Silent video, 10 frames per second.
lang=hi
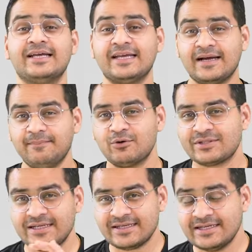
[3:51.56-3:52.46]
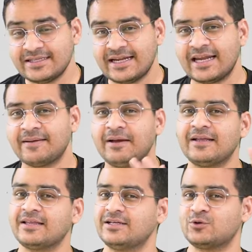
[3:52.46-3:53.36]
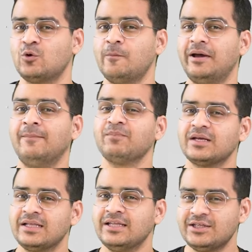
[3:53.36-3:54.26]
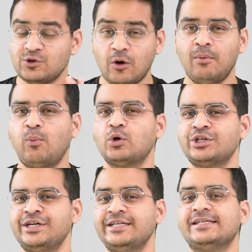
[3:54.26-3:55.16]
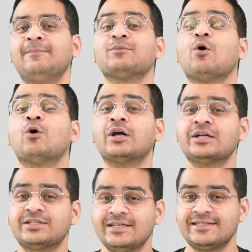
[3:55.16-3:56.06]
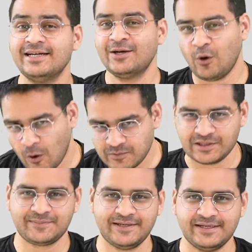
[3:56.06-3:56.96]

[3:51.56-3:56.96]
हैं कि कंप्यूटर साइंस इंजीनियरिंग में कितना अच्छा स्कोप है कितनी अच्छी जॉब अपॉर्चुनिटीज है और अच्छे सैलरी ऑप्शन भी